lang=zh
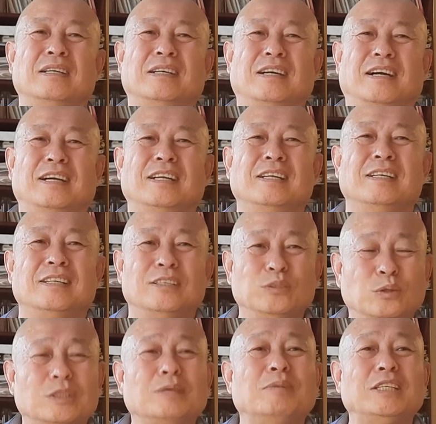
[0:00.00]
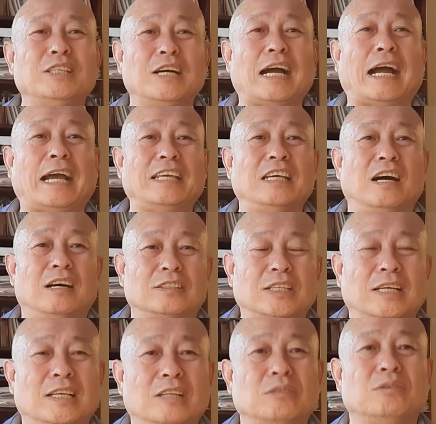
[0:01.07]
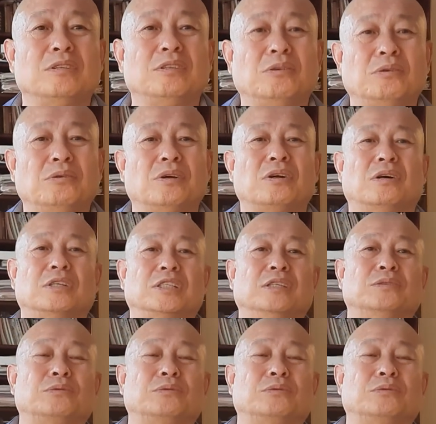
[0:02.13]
啊，有这么一个含义啊，大家自己去考证，